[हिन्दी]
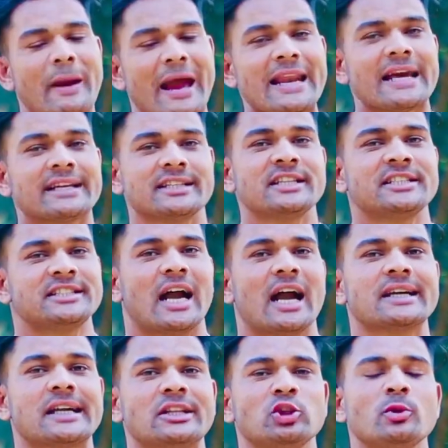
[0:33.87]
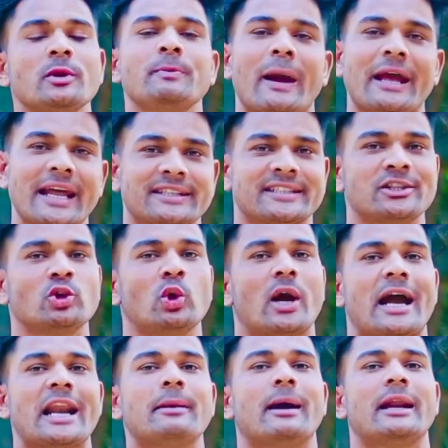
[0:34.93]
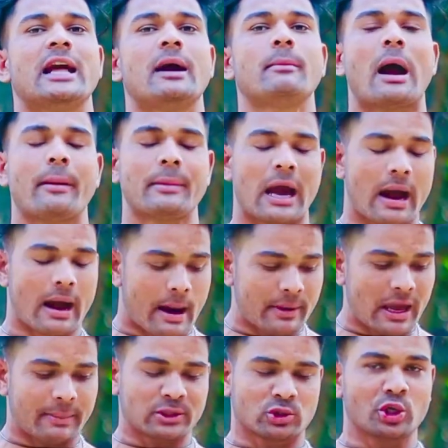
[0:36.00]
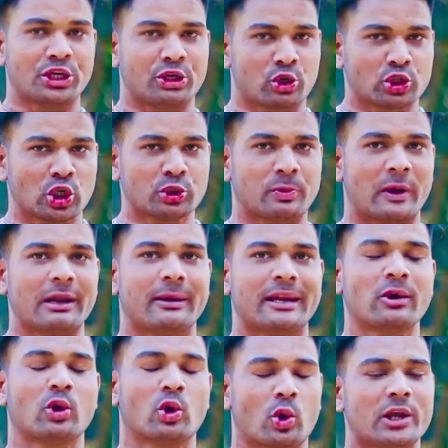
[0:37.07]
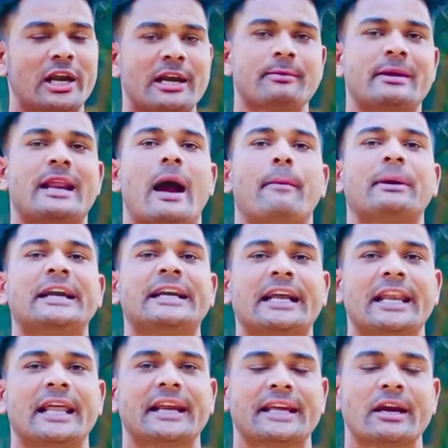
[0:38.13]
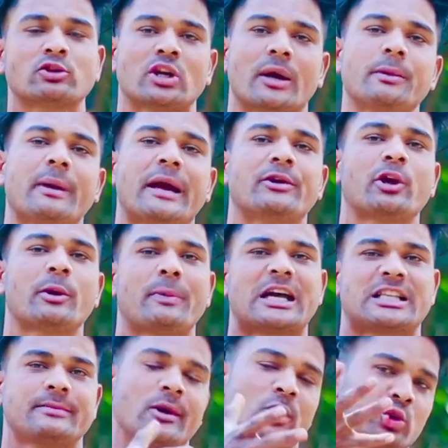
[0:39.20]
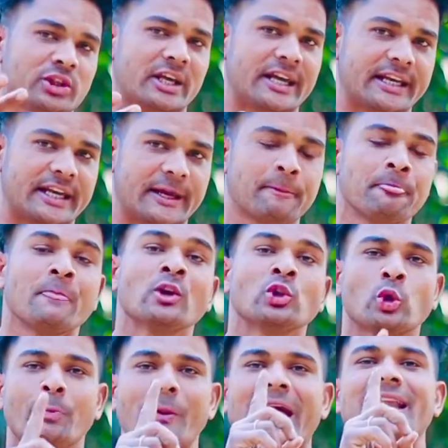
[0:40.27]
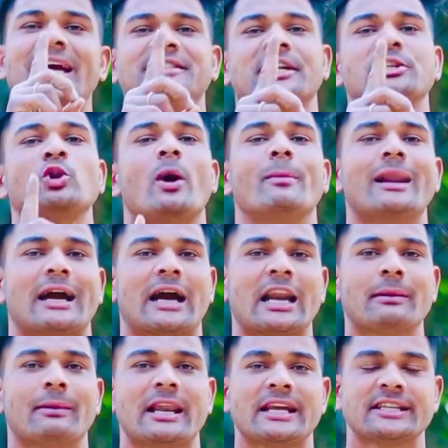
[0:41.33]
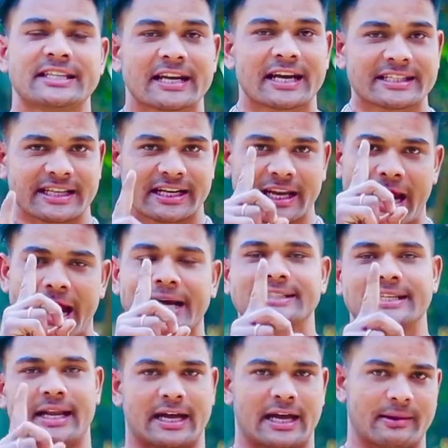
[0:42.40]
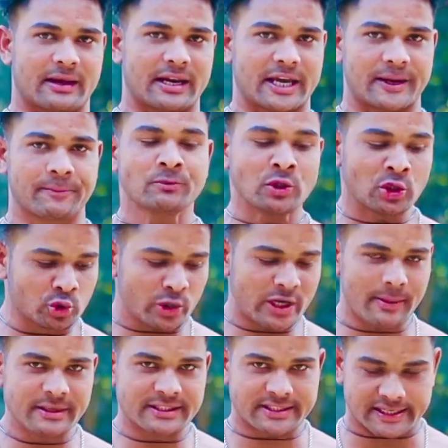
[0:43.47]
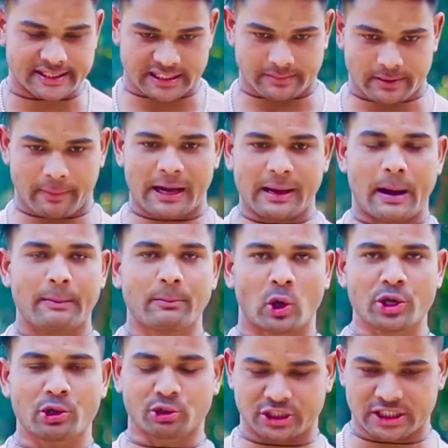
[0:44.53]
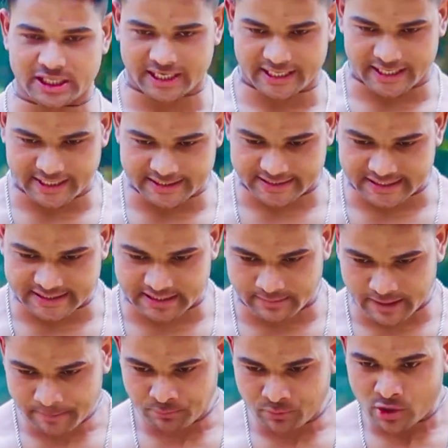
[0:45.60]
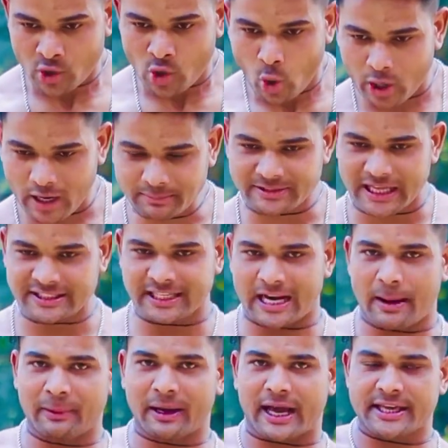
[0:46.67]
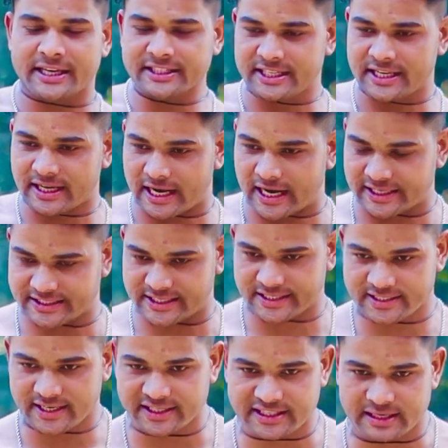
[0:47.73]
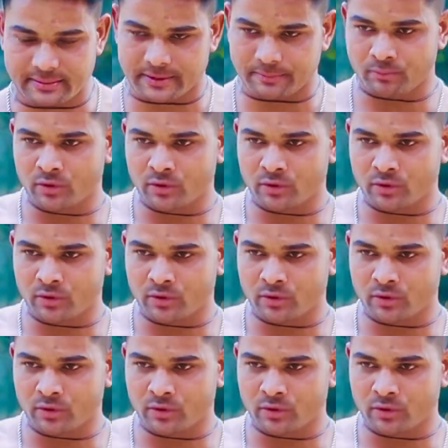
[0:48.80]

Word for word: पहले एक्सरसाइज स्टार्ट करते हैं तो पहले एक्सरसाइज जो लगाने वाले हैं हम हमें हमें यहाँ पर दो ईटों की जरूरत पड़ने वाले और ऑलरेडी मैंने यहाँ पर ईटें ले रखी है और सभी भाइयों के पास में होती हैं ईटें तो पहले एक्सरसाइज जो हम लगाने वाले हैं सिंगल सिंगल हैंड से लगाने वाले हैं जो कि हम इस कंडीशन में पहले हम बॉडी को सीधा रखेंगे इस कंडीशन में और हम दस रैप लगाएंगे सिंगल हैंड से इस कंडीशन में